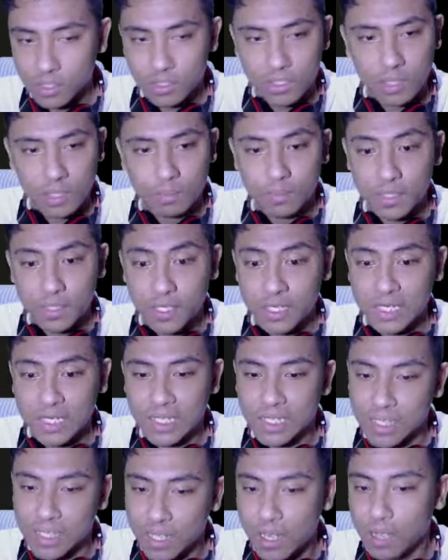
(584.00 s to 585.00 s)
tapi di
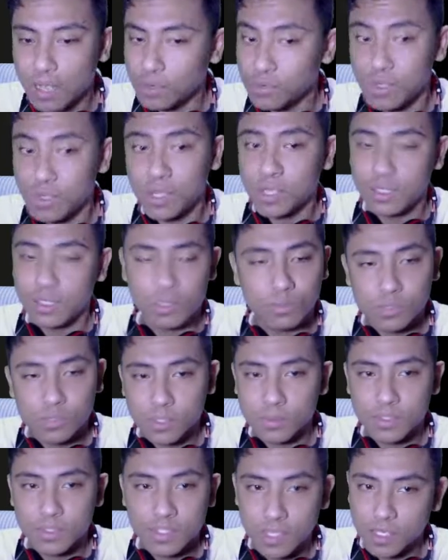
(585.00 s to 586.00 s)
liga aku nggak ketemu
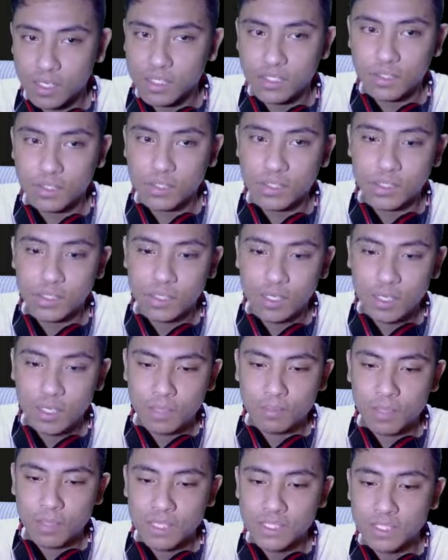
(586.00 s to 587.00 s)
sama sekali cuy
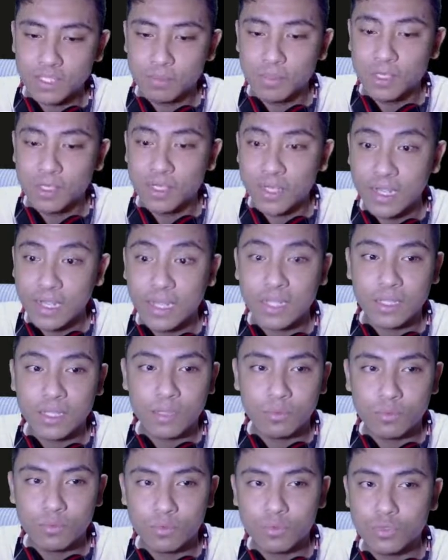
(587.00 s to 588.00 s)
masih mending
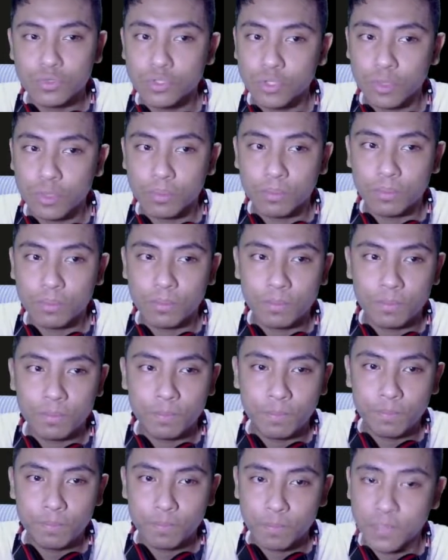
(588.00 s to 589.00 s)
ketemu Usop
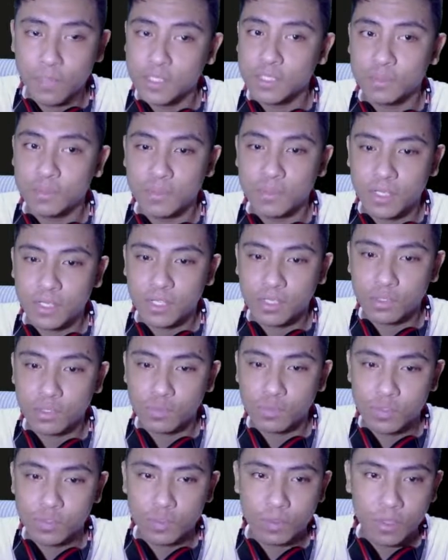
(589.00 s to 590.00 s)
mending
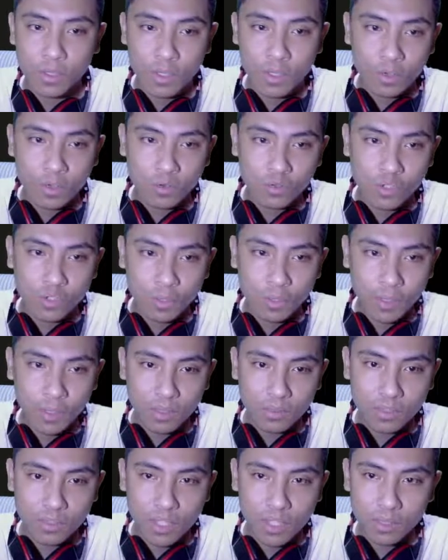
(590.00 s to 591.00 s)
ketemu Usop Usop
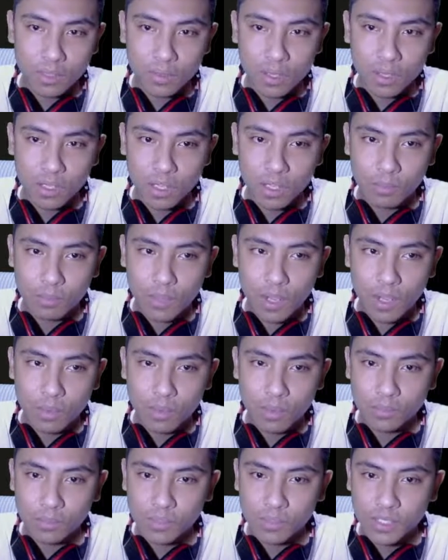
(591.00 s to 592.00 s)
aku taruh agak
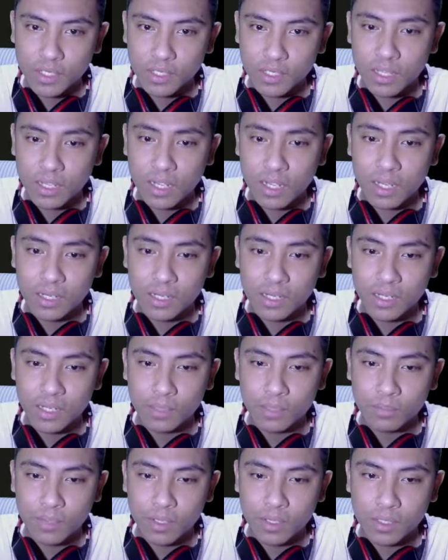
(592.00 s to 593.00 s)
bawah mungkin ya karena
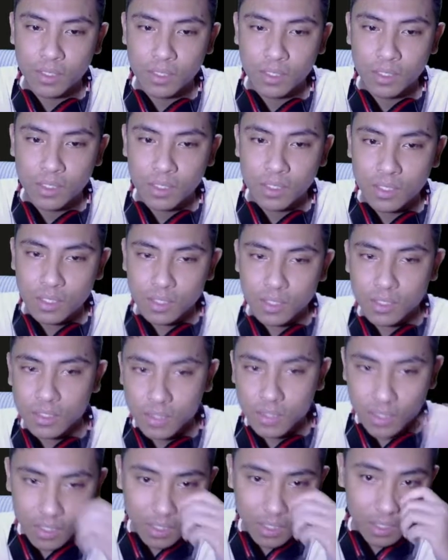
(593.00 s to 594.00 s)
emang
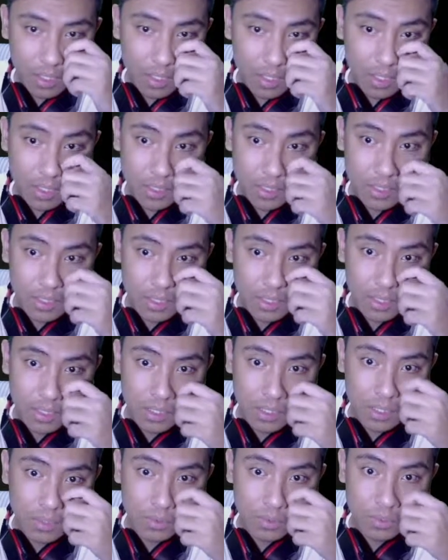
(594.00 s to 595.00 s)
di
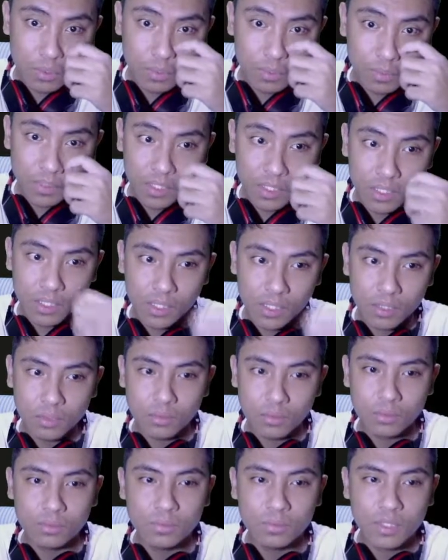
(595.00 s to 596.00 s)
di Usop ini
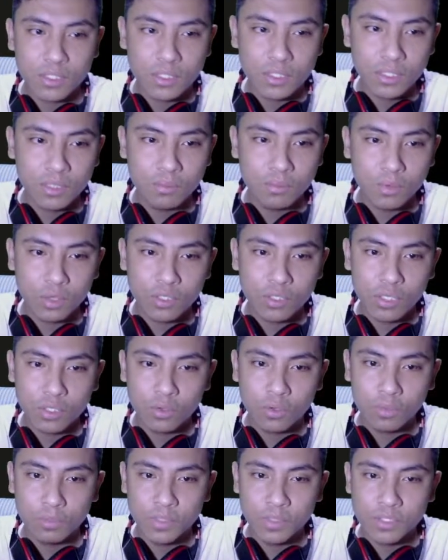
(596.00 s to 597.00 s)
tuh masih di bawahnya
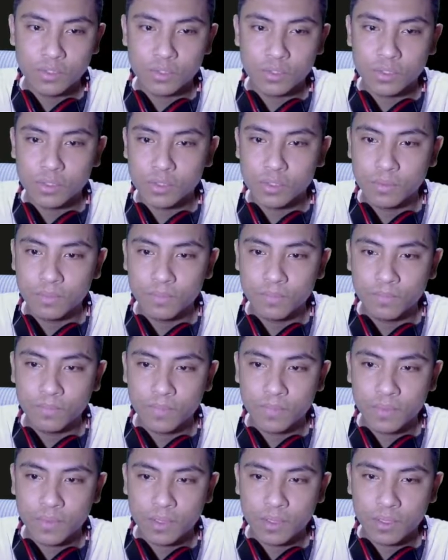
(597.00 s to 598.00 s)
Dopi cuy
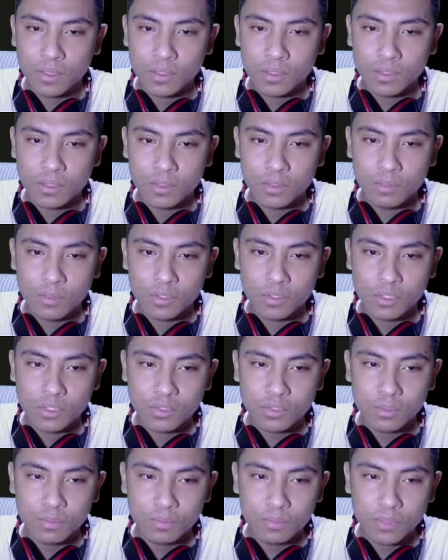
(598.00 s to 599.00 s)
di bawahnya
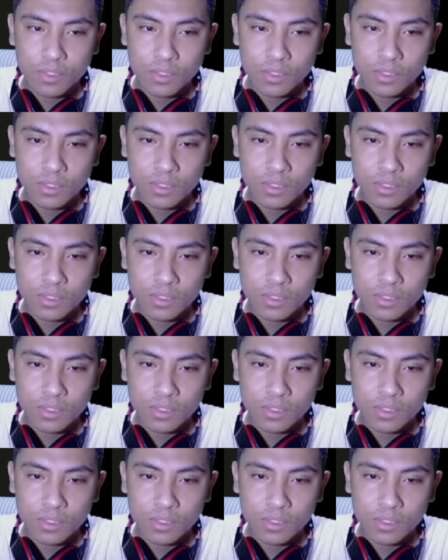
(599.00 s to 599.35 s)
Dopi